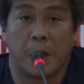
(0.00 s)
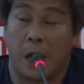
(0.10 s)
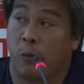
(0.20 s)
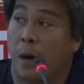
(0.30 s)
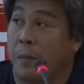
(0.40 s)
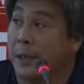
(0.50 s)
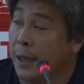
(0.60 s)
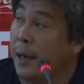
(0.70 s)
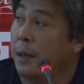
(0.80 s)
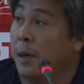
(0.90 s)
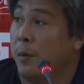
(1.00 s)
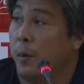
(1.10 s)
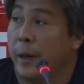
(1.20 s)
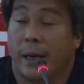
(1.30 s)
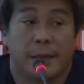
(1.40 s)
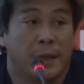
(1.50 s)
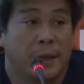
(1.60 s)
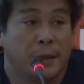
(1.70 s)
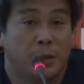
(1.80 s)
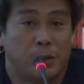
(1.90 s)
ขาดความมั่นใจหรือเปล่าผมไม่แน่ใจ
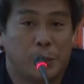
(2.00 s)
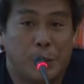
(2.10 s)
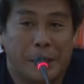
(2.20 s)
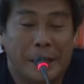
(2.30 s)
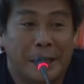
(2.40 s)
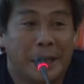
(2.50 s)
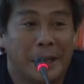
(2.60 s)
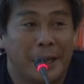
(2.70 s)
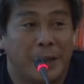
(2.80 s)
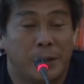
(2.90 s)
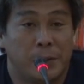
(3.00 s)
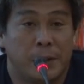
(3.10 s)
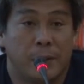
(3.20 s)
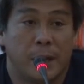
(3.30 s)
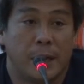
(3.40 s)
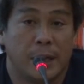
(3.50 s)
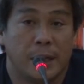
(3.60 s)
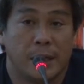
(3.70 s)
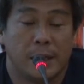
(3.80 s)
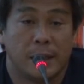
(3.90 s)
นะ ช่วงนี้รู้สึกว่า
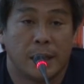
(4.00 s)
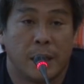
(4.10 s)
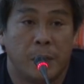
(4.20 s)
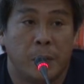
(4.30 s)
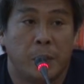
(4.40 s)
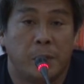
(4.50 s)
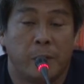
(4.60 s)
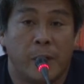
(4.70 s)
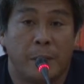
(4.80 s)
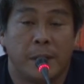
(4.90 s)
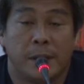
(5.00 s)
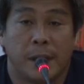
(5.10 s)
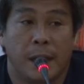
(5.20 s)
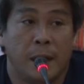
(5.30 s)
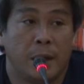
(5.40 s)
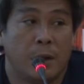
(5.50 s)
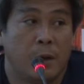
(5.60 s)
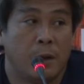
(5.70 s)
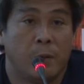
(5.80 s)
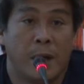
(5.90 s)
เขาความมั่นใจและก็
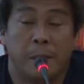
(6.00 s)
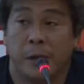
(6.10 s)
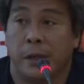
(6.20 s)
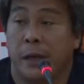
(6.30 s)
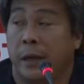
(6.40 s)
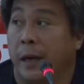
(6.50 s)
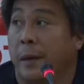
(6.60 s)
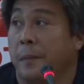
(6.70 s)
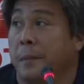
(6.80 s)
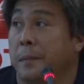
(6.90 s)
ความเข้าใจเกม